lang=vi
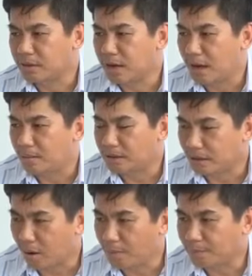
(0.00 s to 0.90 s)
với cái
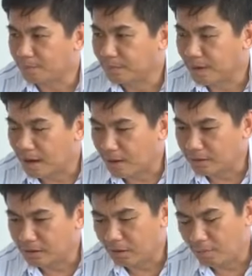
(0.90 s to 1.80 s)
amitatop
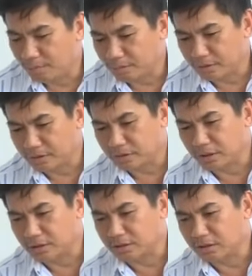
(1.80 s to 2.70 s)
amitatop thì nó
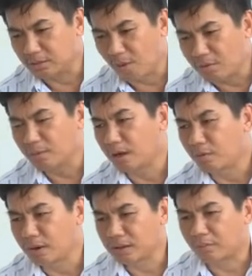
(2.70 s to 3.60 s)
trừ bốn cái
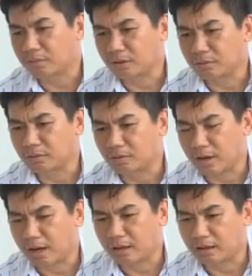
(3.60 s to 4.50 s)
bệnh quan trọng trong lúc
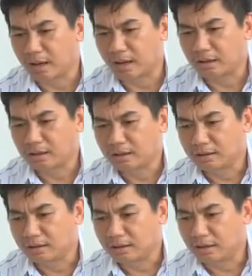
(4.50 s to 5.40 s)
này đó là
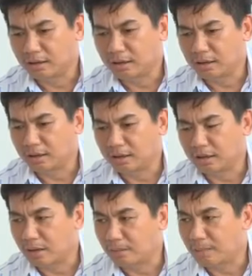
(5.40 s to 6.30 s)
những cái à,
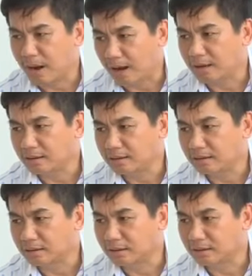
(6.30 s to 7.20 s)
lem đép hạt
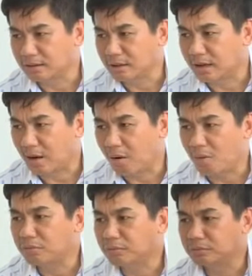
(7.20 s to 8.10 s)
rồi à, đậu
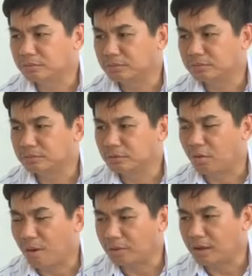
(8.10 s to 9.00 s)
ôn
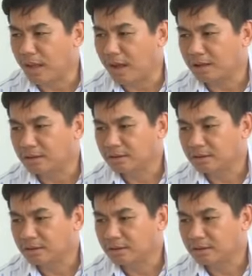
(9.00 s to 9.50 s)
củ bông nhánh giá